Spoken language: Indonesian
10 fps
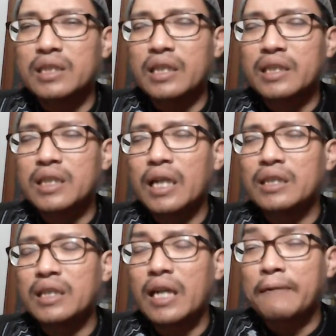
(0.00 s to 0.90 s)
Nah kita
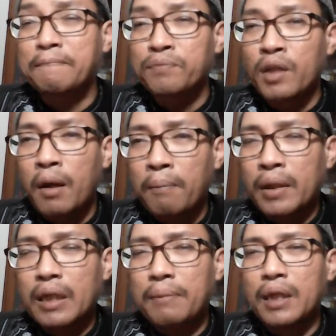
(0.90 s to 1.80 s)
nantikan
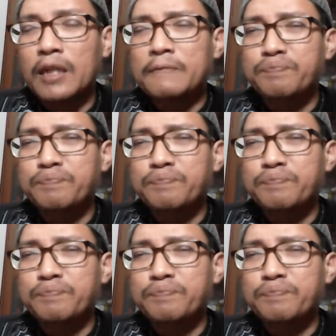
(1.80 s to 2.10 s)
bagaimana